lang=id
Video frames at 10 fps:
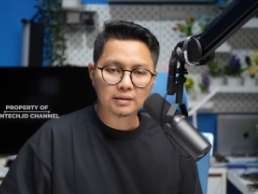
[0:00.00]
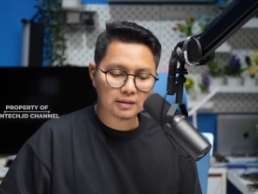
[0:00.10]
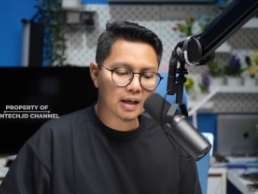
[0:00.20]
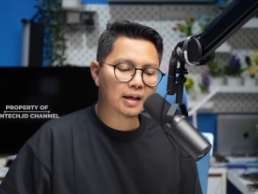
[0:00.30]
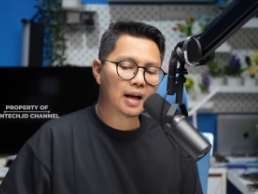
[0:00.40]

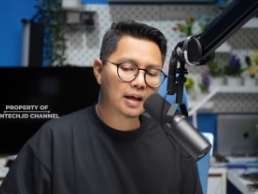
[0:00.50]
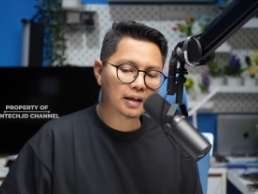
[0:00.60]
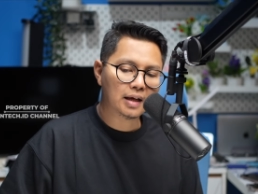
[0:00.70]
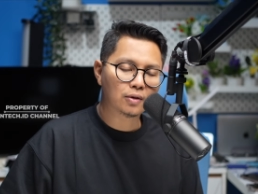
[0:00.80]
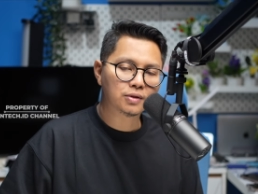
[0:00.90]
Sekali
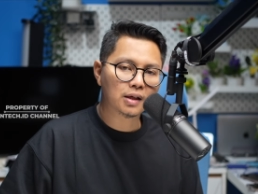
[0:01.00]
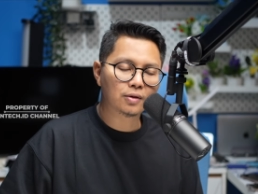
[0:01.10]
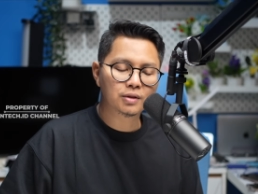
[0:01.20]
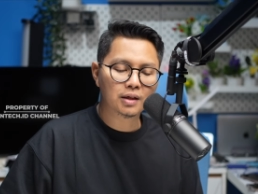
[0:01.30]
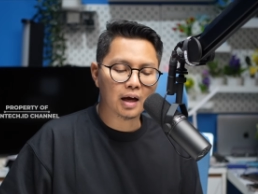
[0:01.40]
lagi, kalau slick
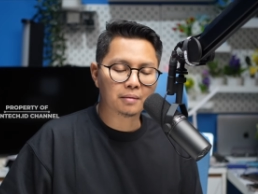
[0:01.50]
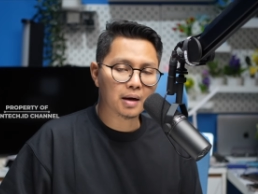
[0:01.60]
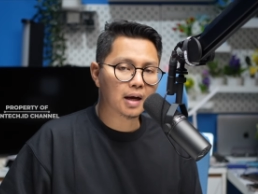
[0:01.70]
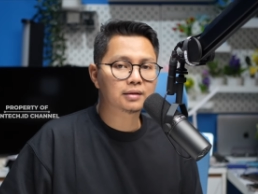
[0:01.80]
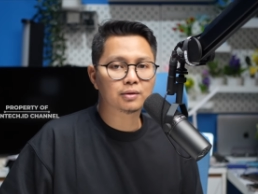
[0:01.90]
OJK
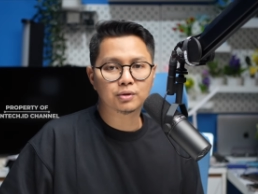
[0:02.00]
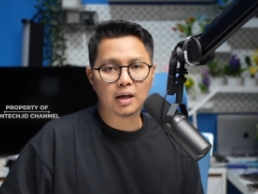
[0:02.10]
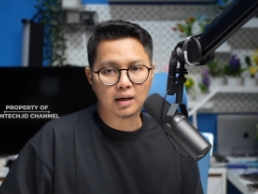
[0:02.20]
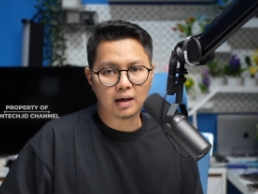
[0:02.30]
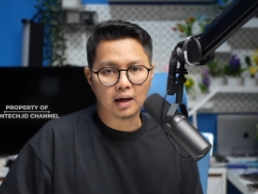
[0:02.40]
bakal terus
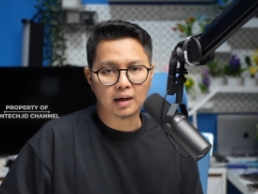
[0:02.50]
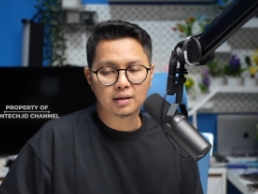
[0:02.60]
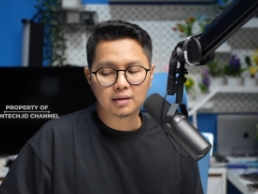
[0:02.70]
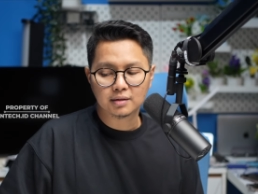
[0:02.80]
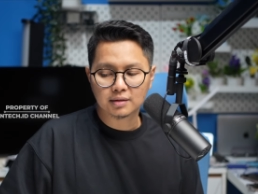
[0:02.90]
ada.
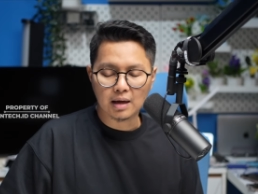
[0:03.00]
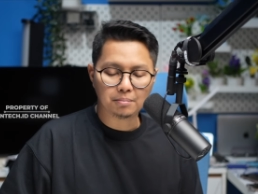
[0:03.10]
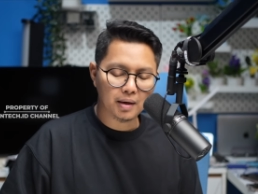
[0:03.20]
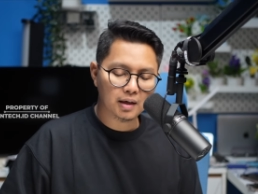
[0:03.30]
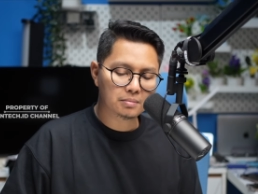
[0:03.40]

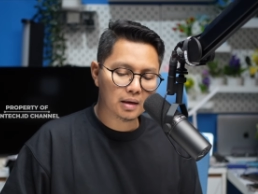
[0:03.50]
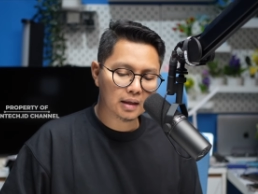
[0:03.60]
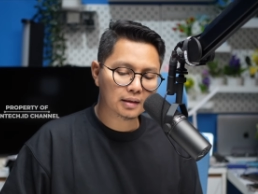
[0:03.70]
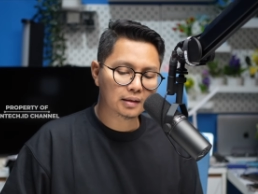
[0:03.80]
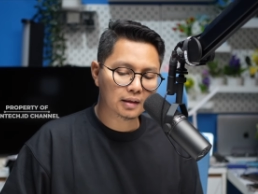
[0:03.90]
Sampai di
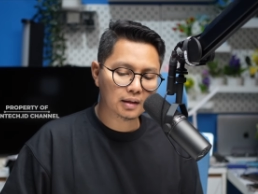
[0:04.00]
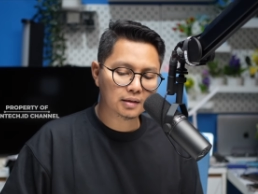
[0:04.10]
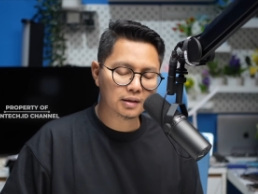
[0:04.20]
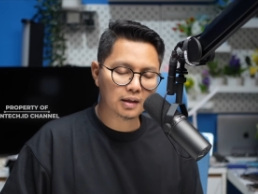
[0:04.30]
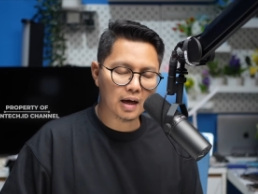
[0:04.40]
mana titik
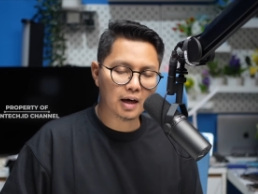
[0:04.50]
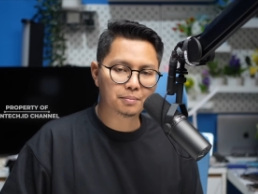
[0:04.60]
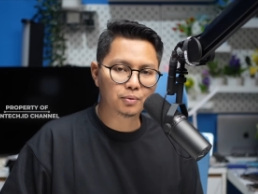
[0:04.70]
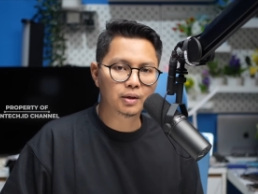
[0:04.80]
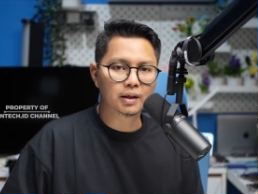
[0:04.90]
si ada
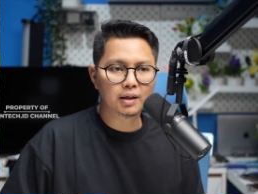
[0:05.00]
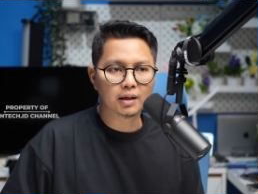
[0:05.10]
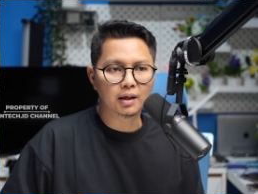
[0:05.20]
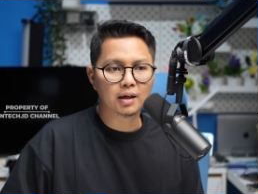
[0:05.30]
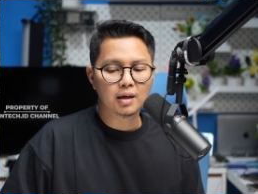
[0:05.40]
pundi
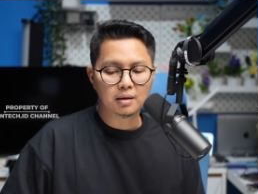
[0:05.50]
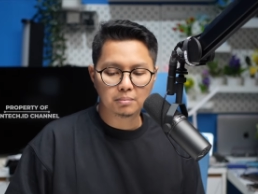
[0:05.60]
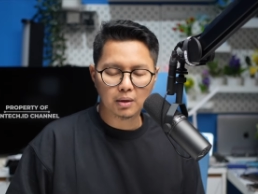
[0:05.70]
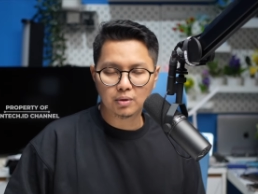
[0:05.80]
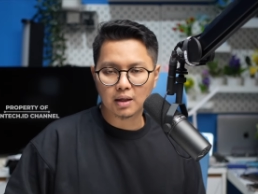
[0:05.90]
ini
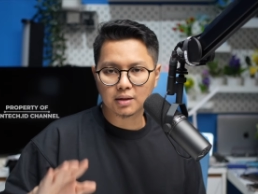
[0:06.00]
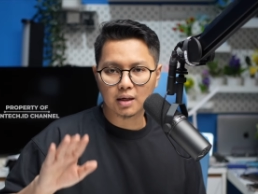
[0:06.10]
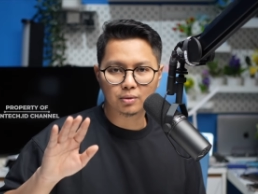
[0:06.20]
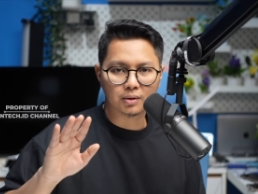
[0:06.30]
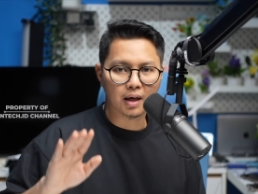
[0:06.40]

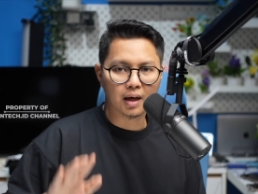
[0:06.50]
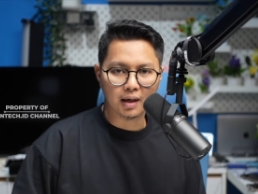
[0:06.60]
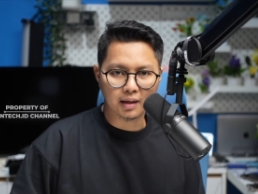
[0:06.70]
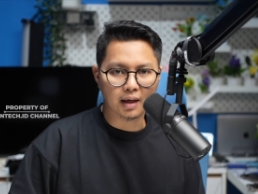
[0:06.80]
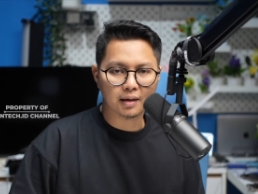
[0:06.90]
melunaskan hutang
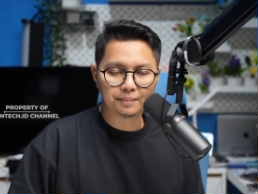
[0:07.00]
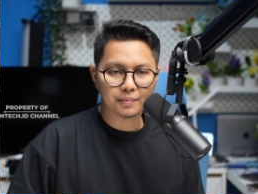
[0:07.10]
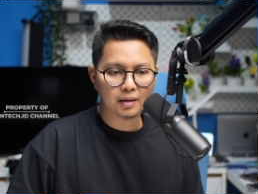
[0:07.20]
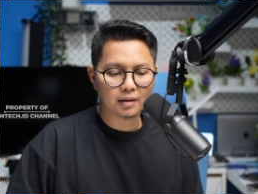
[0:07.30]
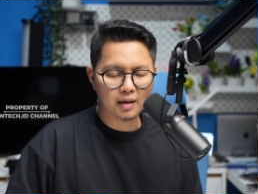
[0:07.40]
kalian
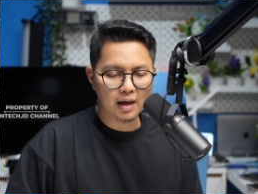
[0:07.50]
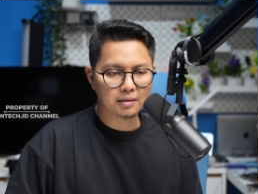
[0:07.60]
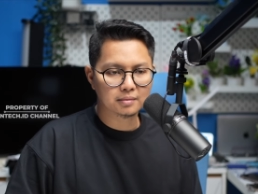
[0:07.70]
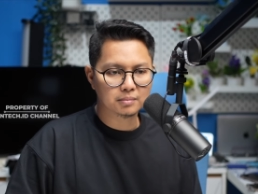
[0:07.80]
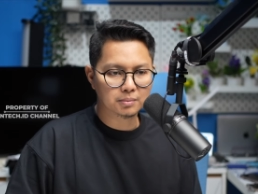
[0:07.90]

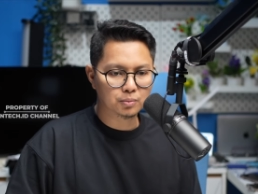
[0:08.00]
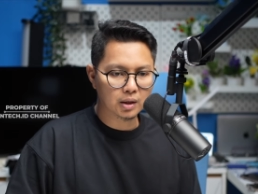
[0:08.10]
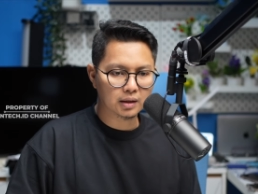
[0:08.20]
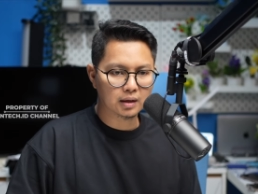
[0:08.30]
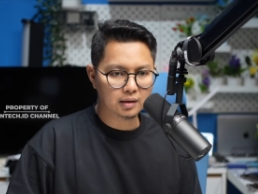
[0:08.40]
dan
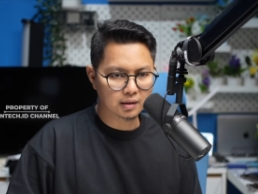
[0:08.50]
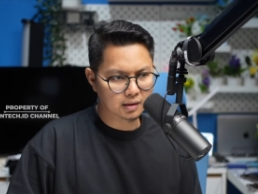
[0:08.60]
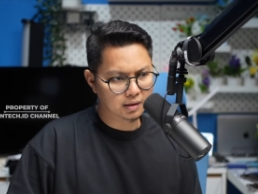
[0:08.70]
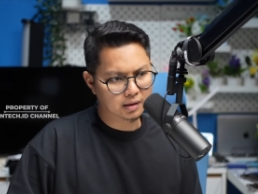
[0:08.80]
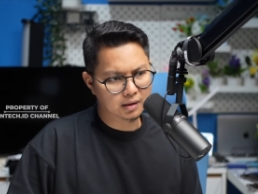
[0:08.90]
membuat
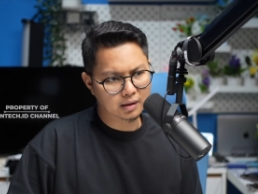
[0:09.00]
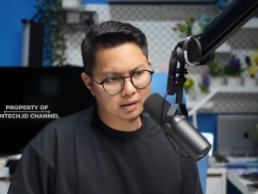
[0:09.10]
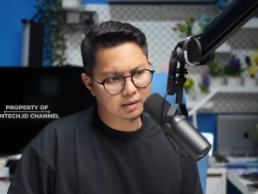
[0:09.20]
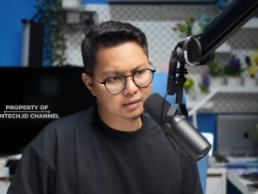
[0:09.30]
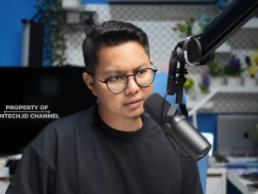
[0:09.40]

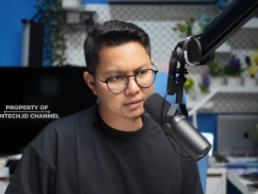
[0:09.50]
uh,